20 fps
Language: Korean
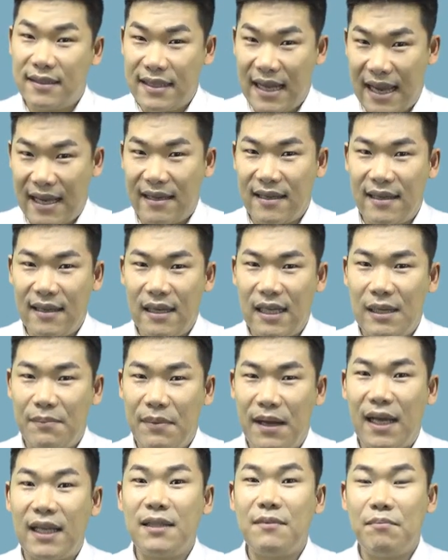장기
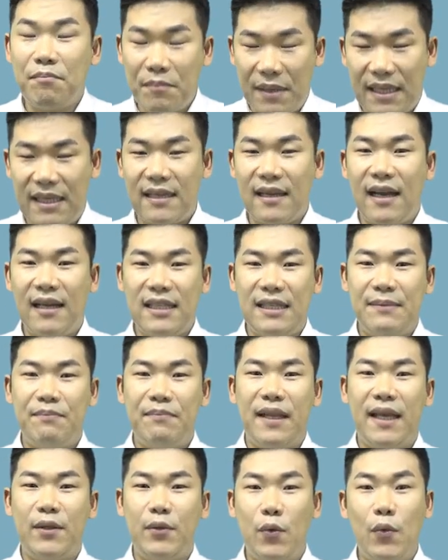일반 민간
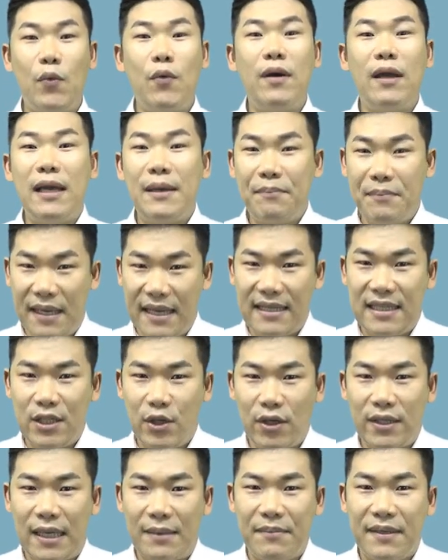임대도
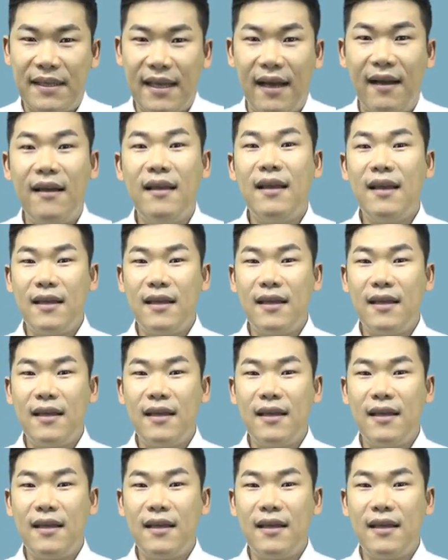폐지가 됩니다.